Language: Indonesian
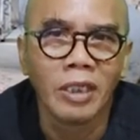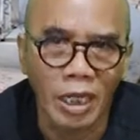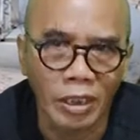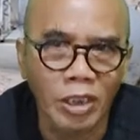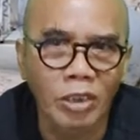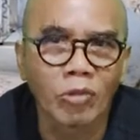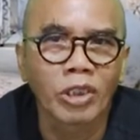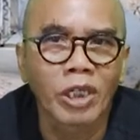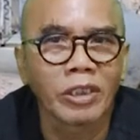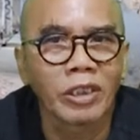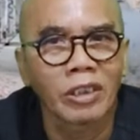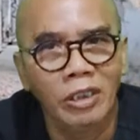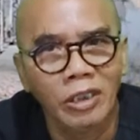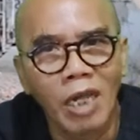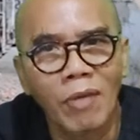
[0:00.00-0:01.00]
Ya tentu saja
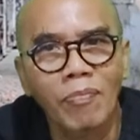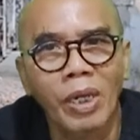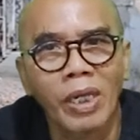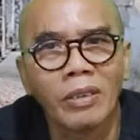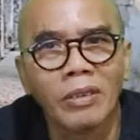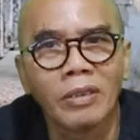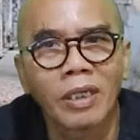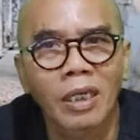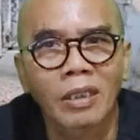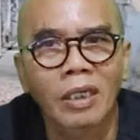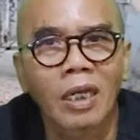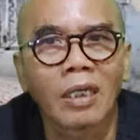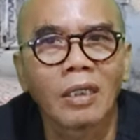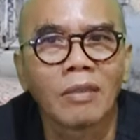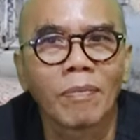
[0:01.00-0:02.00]
tercapai
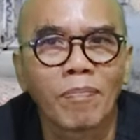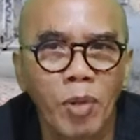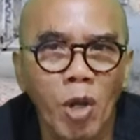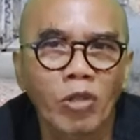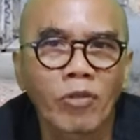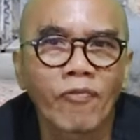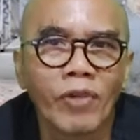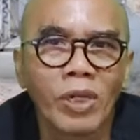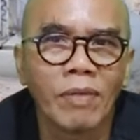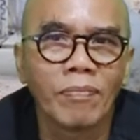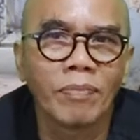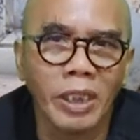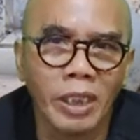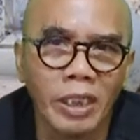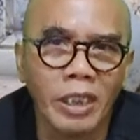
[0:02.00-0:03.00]
karena plot
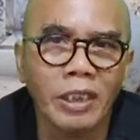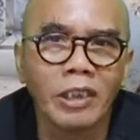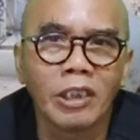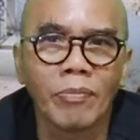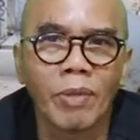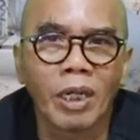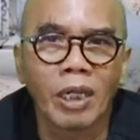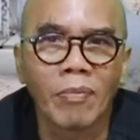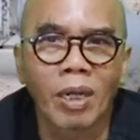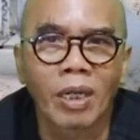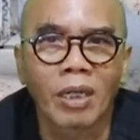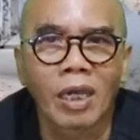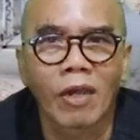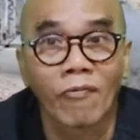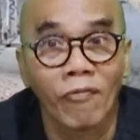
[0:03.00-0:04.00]
film ini
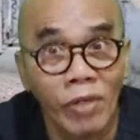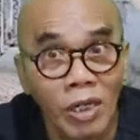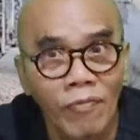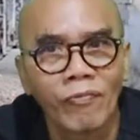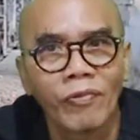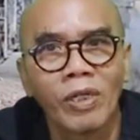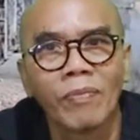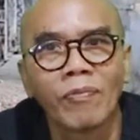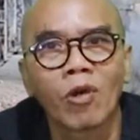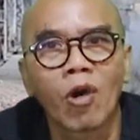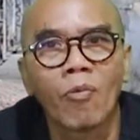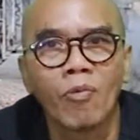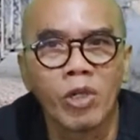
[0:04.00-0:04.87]
sebagaimana film-film